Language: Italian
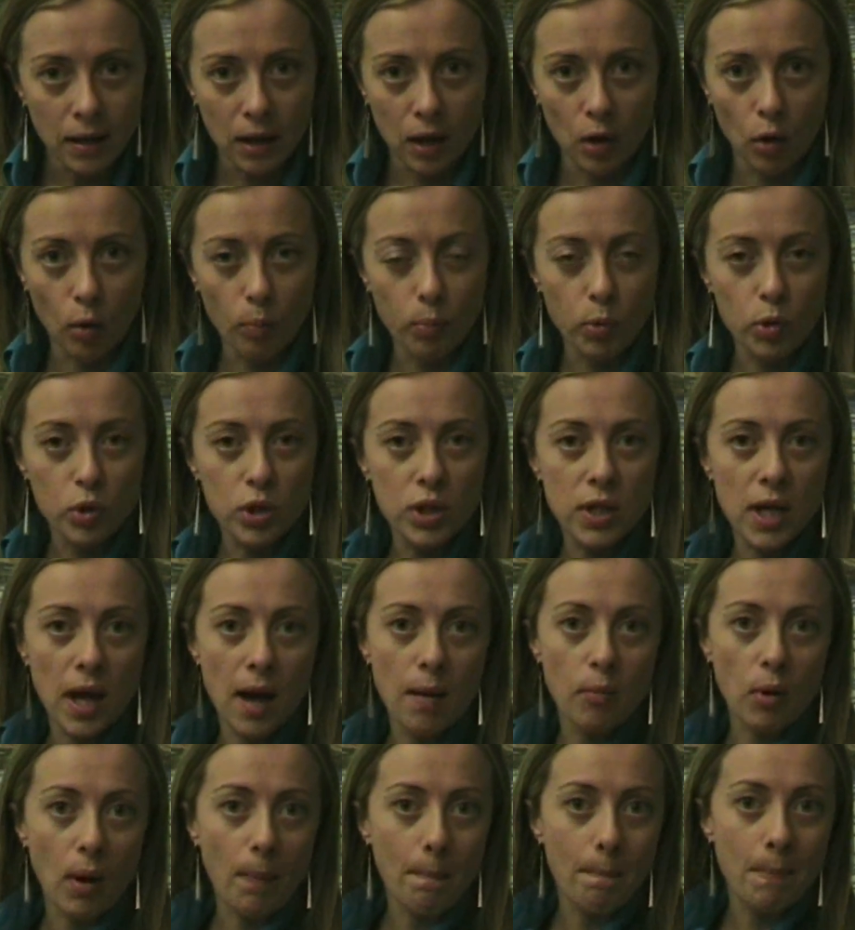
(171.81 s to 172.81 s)
che non
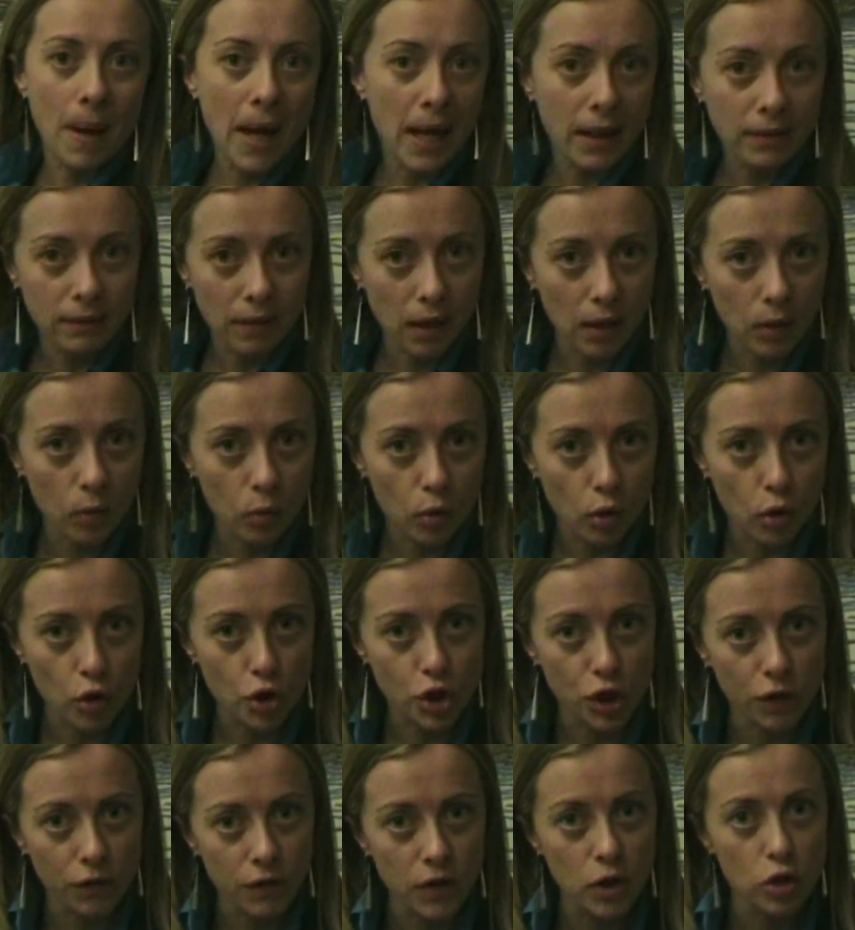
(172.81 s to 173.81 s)
possiamo appendere un
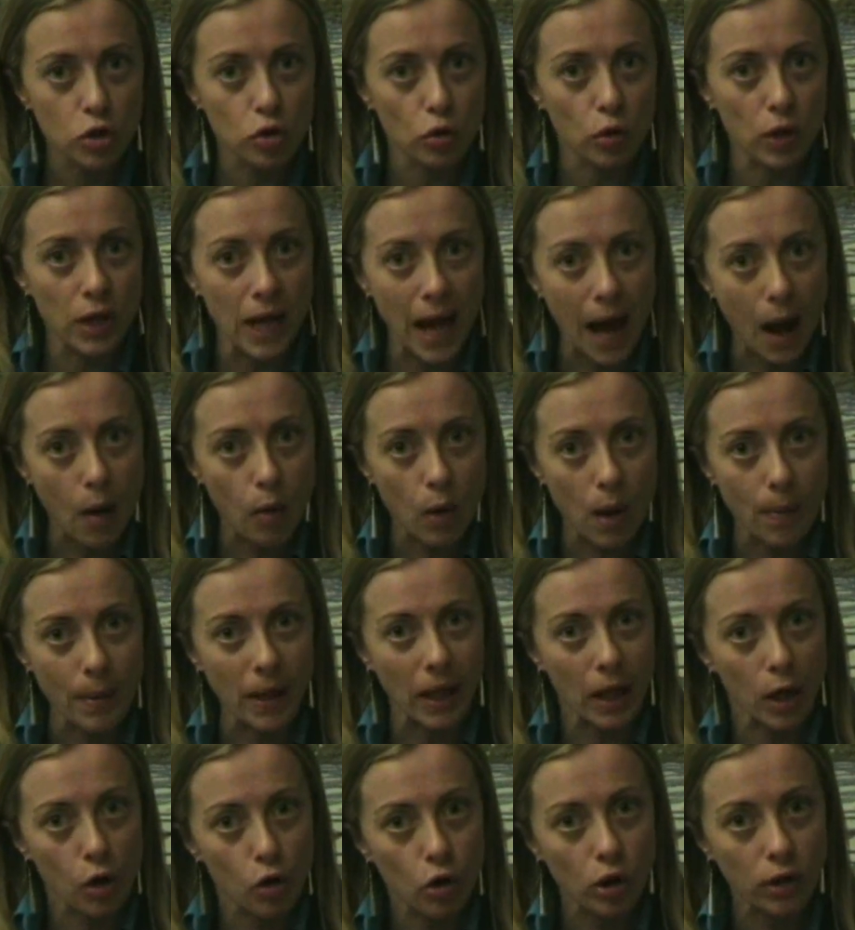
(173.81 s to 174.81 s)
crocifisso in aula per
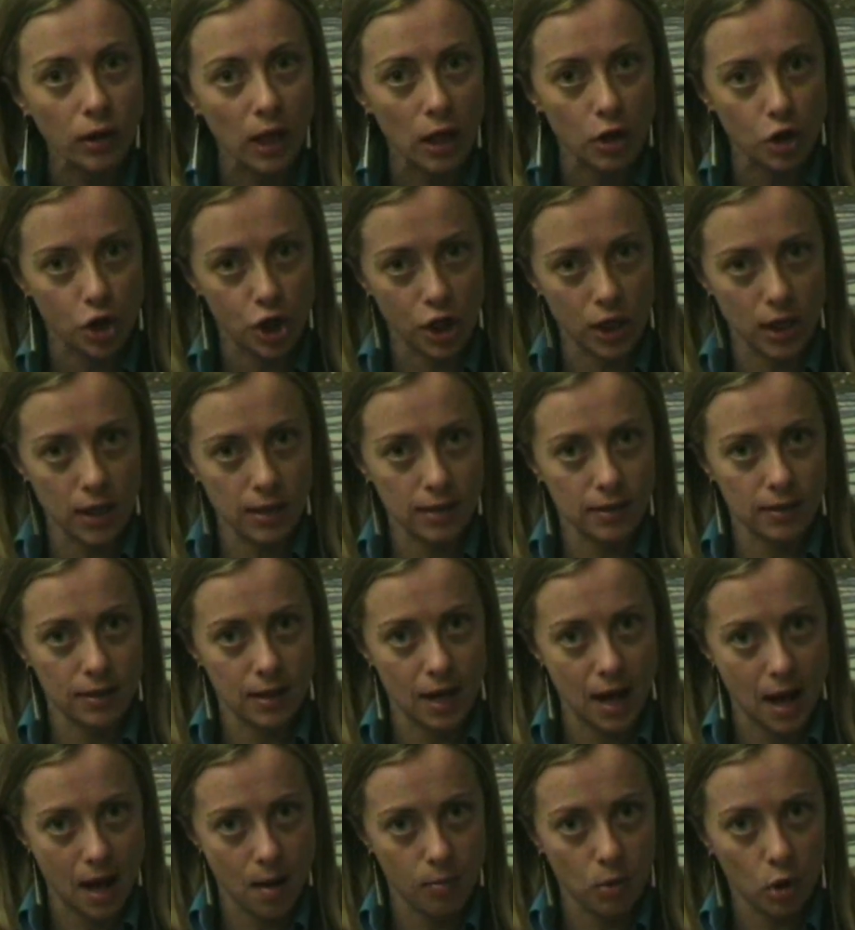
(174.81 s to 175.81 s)
ricordarci chi
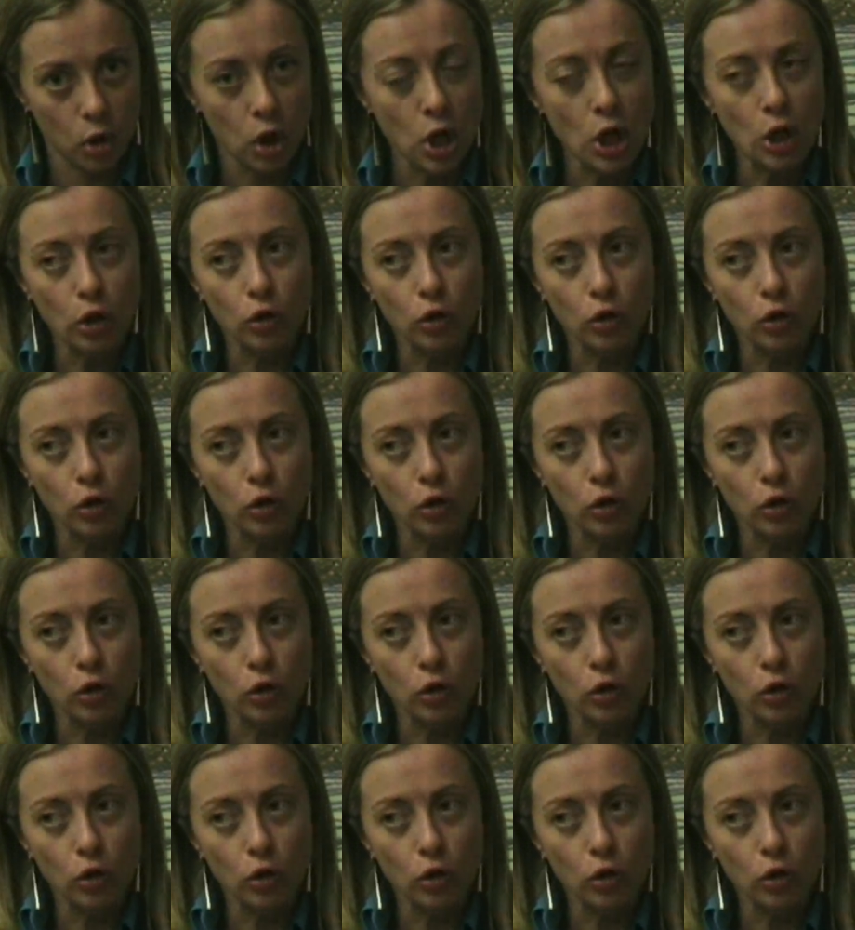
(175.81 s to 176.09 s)
siamo.